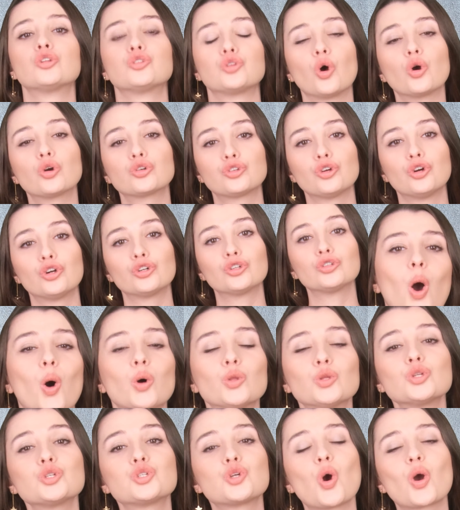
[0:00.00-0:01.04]
Doktorun
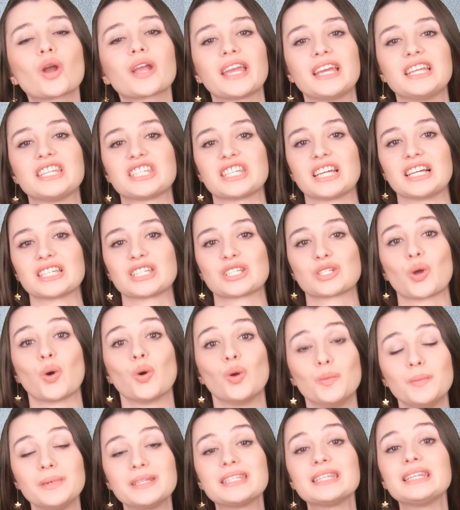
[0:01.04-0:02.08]
onun çok genç yaşta
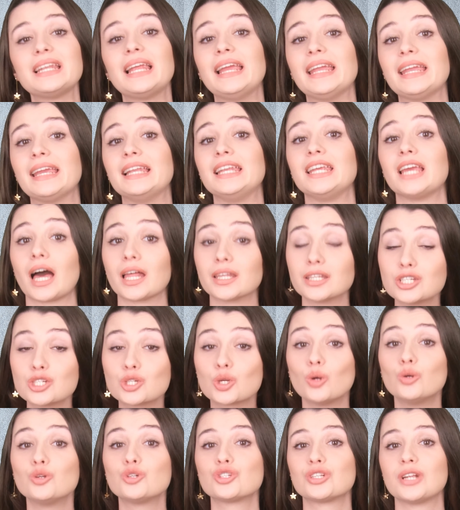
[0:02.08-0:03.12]
ölmesiyle ilgili yanlış
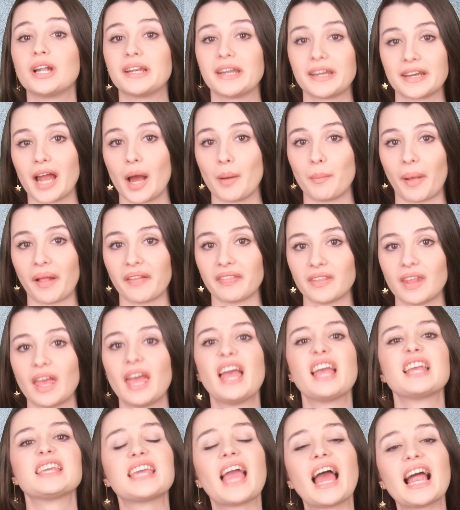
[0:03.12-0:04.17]
görüşlerine rağmen
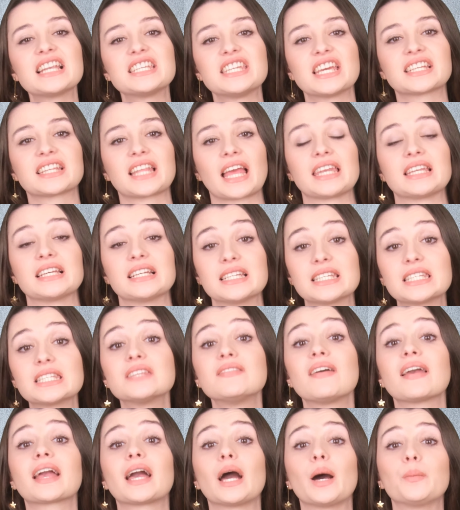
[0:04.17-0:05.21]
gerçekten
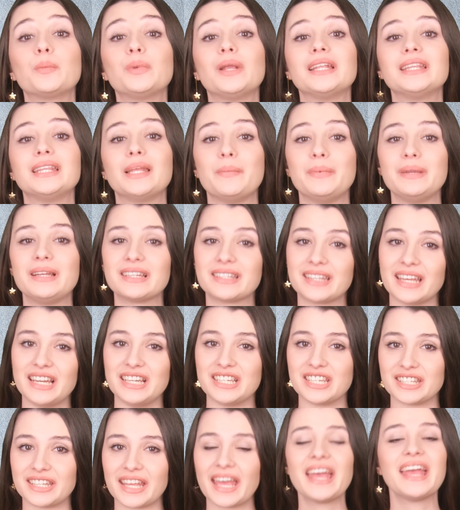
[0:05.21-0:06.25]
hızlı ve kabul edilebilir
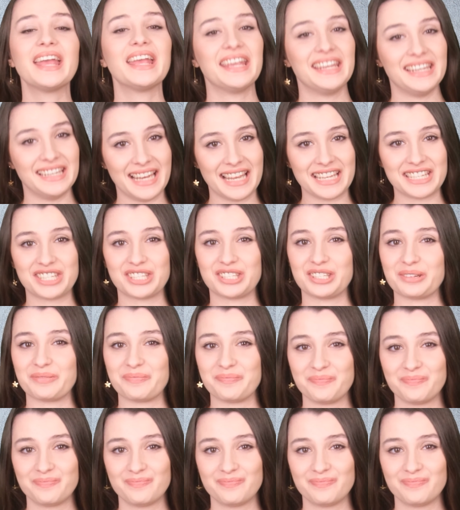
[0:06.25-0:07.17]
derecede iyileşti.